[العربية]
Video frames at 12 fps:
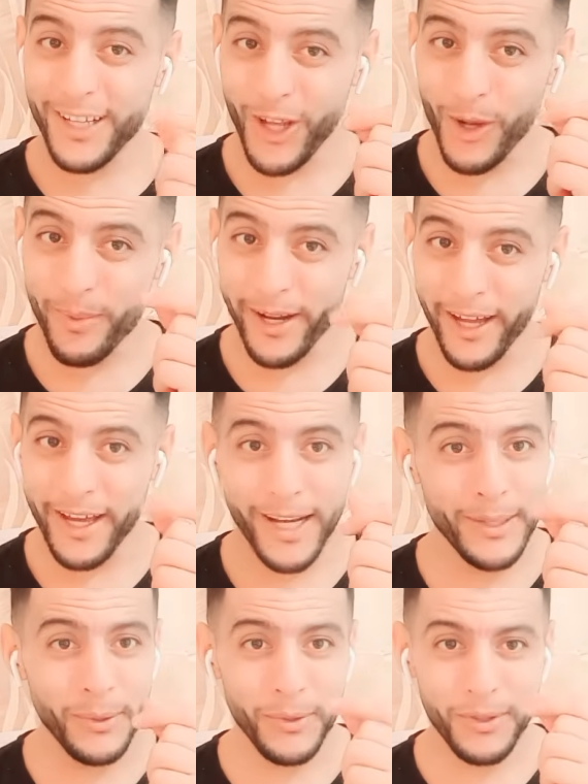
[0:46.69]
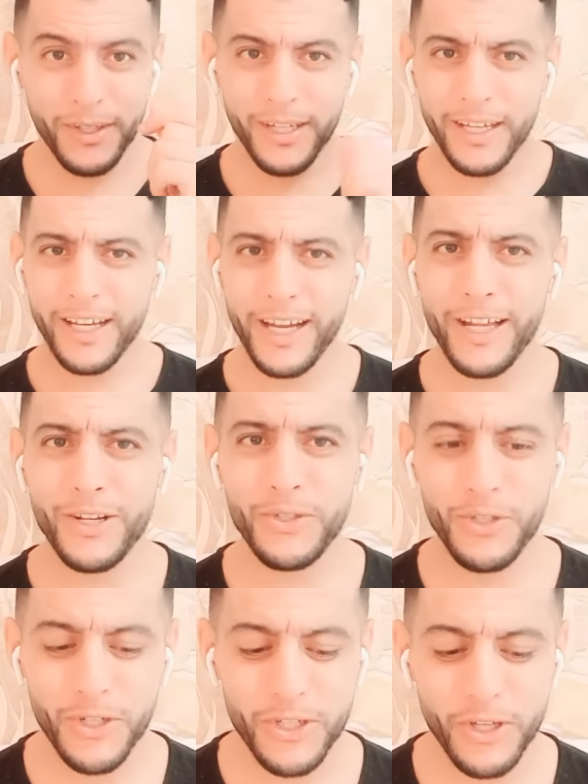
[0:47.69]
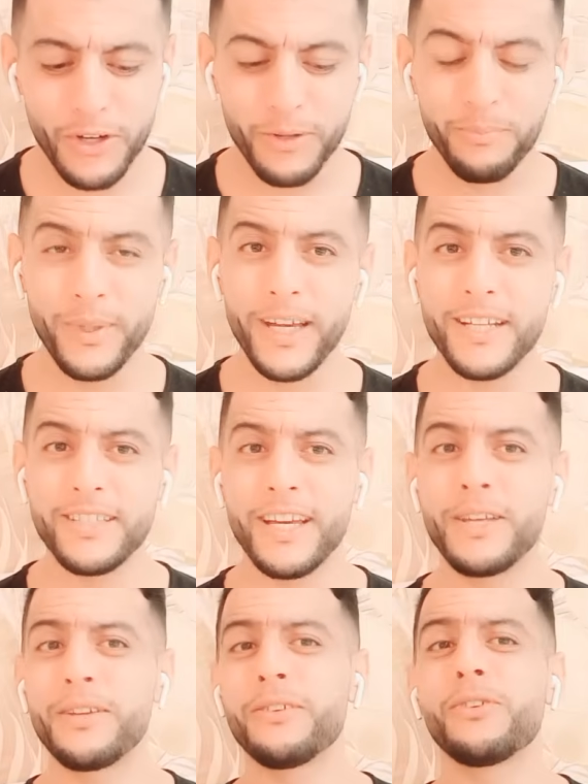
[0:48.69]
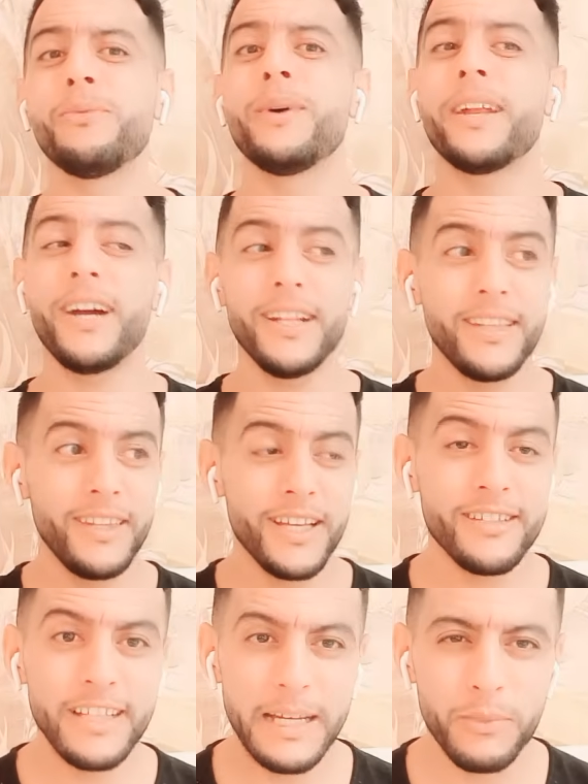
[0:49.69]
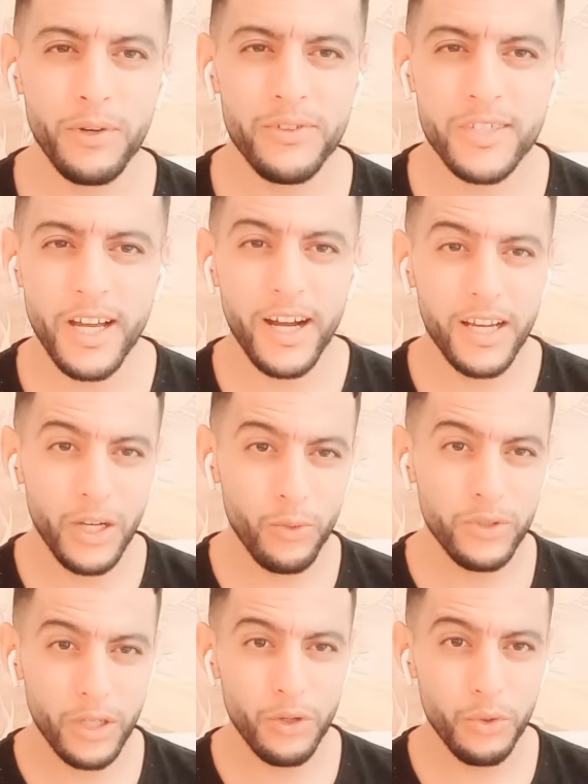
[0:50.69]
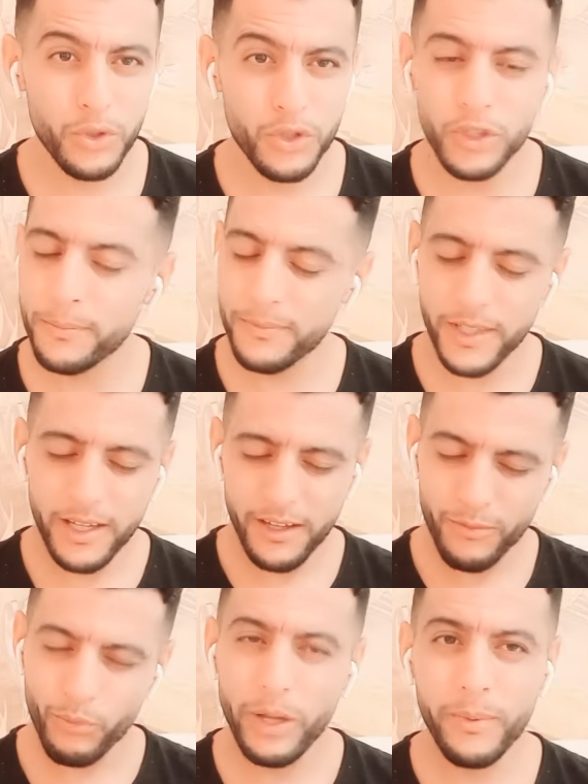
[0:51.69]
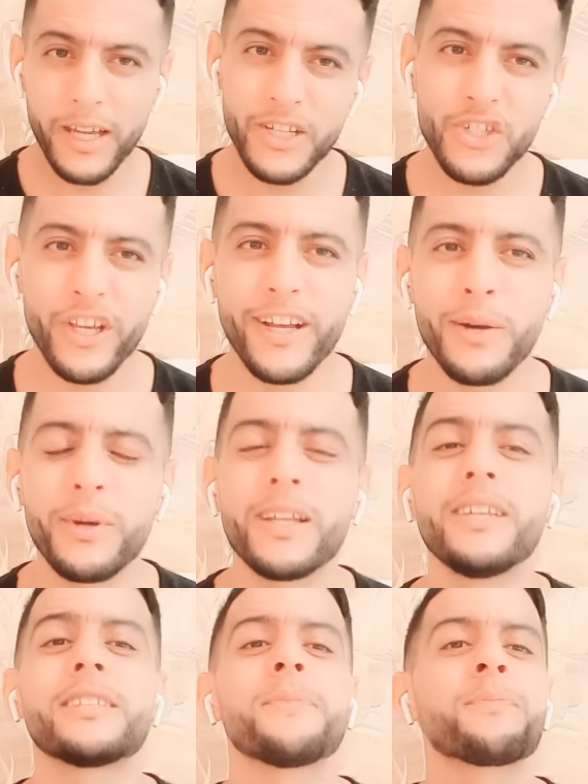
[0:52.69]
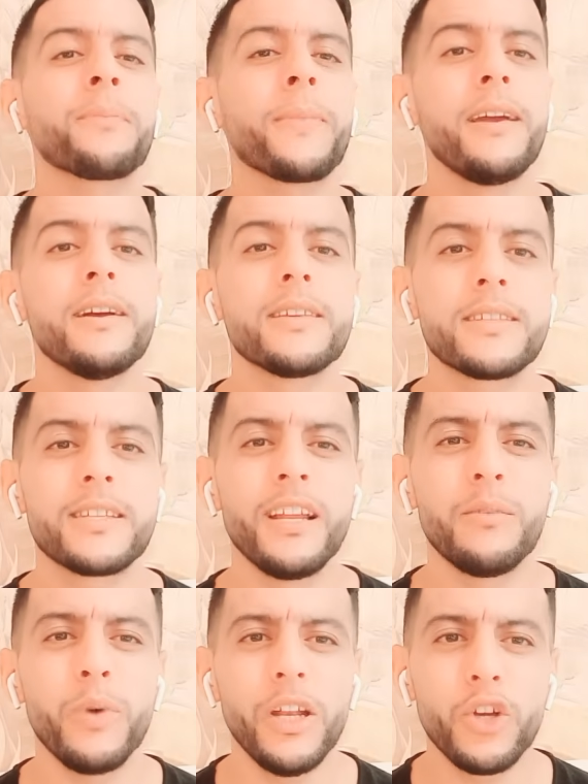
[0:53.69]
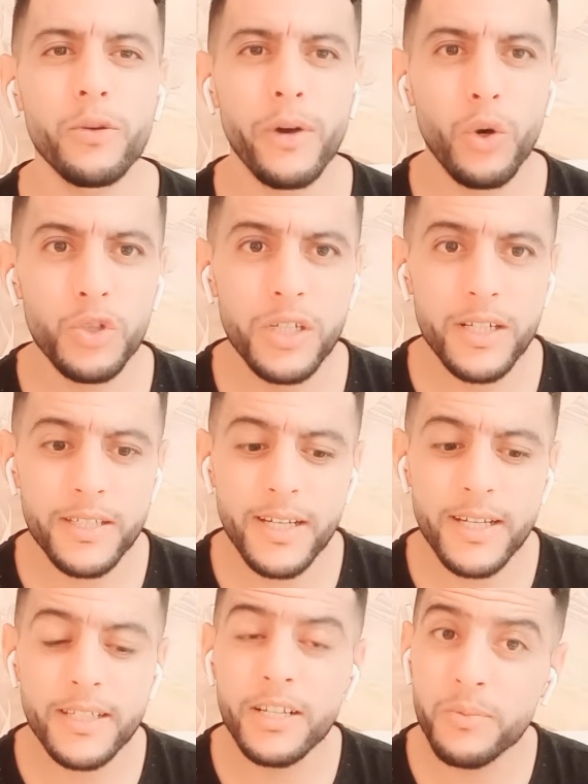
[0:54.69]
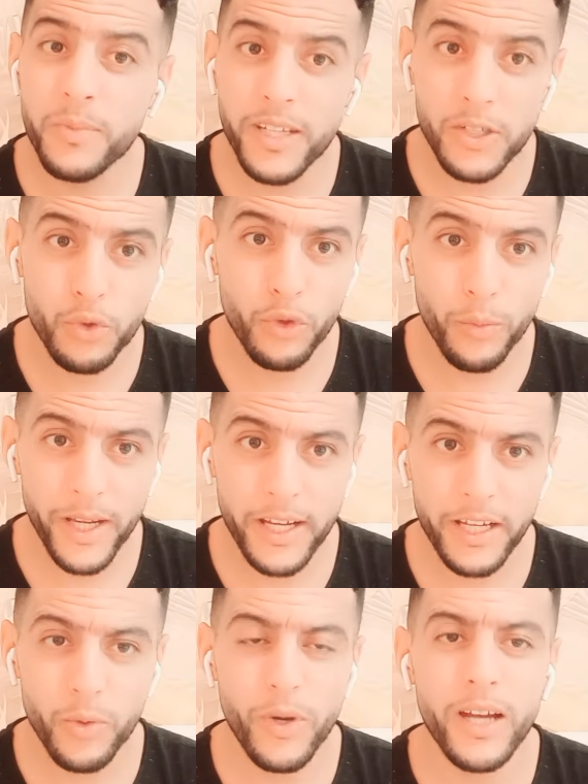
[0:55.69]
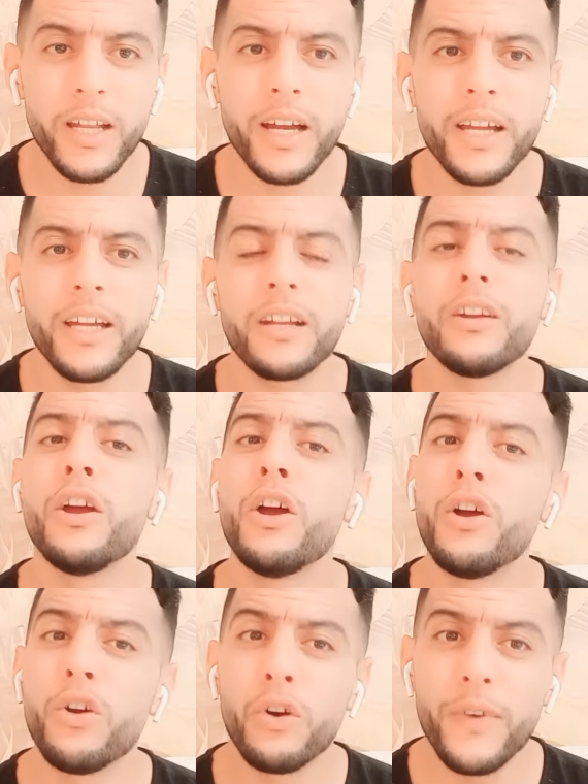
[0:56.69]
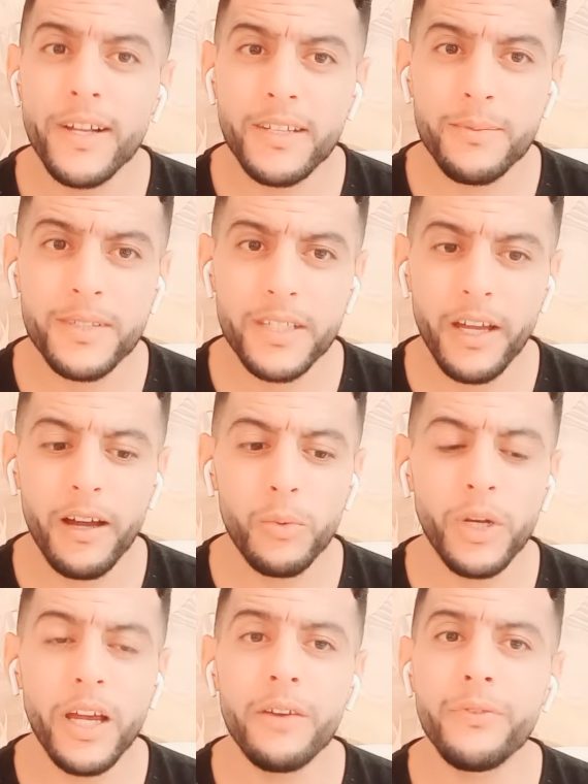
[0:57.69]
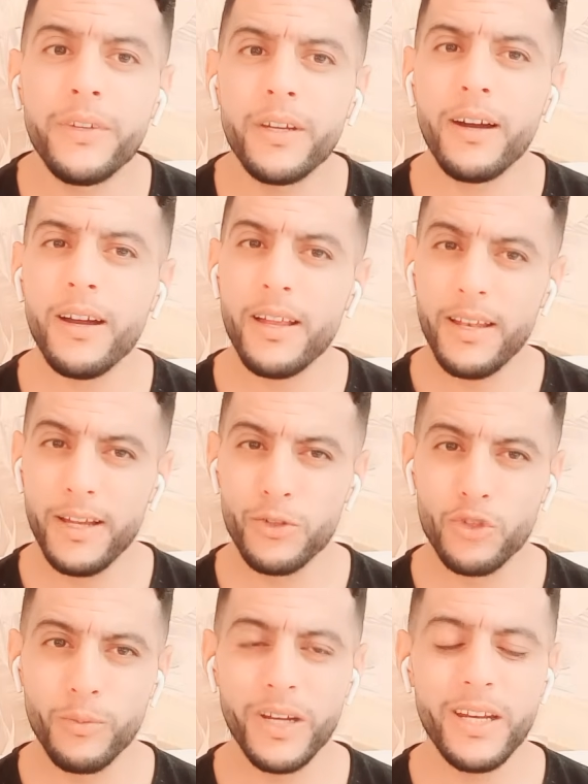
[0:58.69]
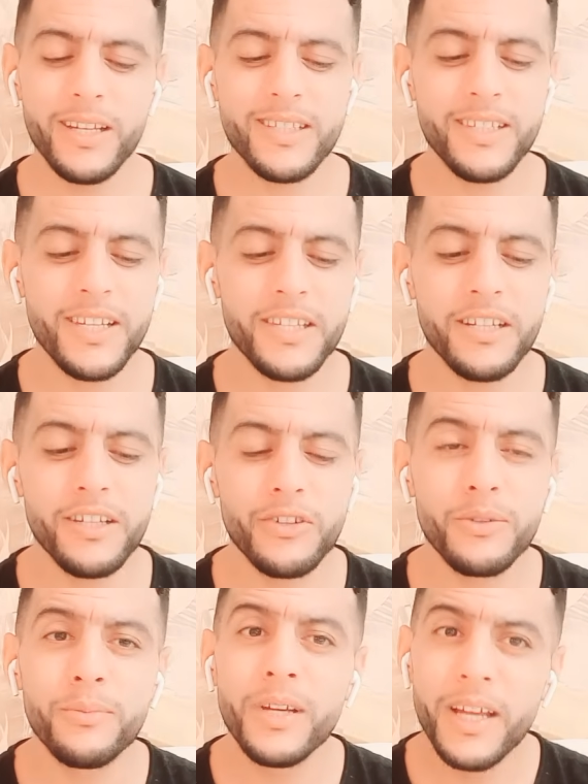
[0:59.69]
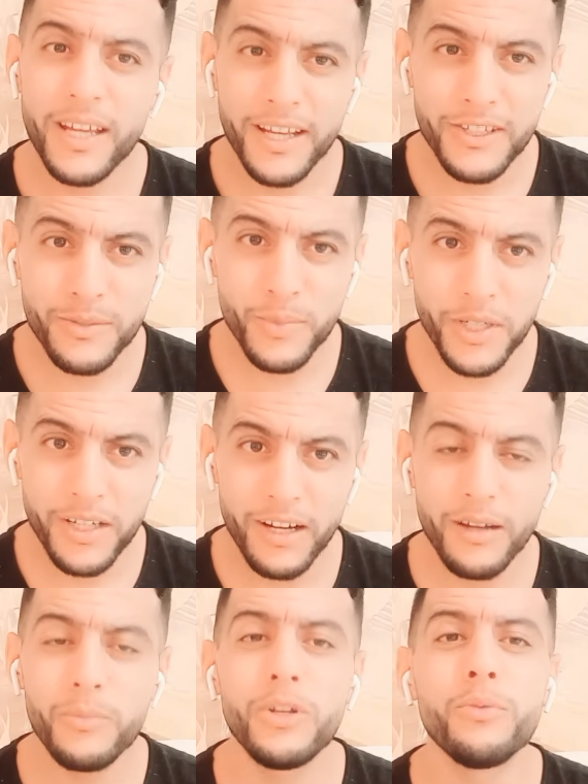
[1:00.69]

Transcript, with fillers: قلت لكم راه هادو غير رجع الشر كبئتي والبارح عاد الناس لي في التعاليق وداك الهجوم المهم كاين شي كواليس السلام عليكم اخوتي العزاز كنتمنى تكونوا بخير وعلى خير وفي اتم الصحه والعافيه لنتم ولا لا الناس اللي زاد عليكم كنتمنى من